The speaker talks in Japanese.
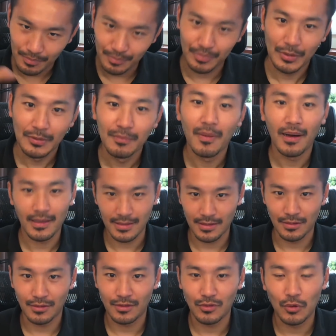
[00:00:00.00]
ぶん回
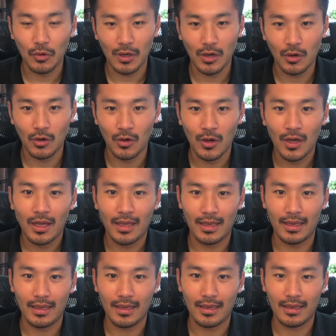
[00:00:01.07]
す動画を、
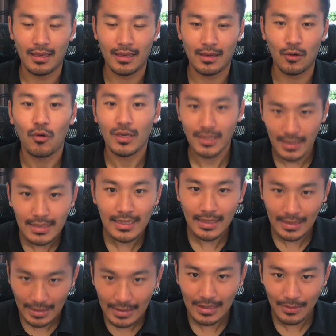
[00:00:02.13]
えー、公開させてい
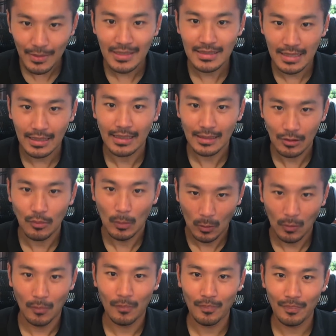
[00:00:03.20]
ただきましたけども、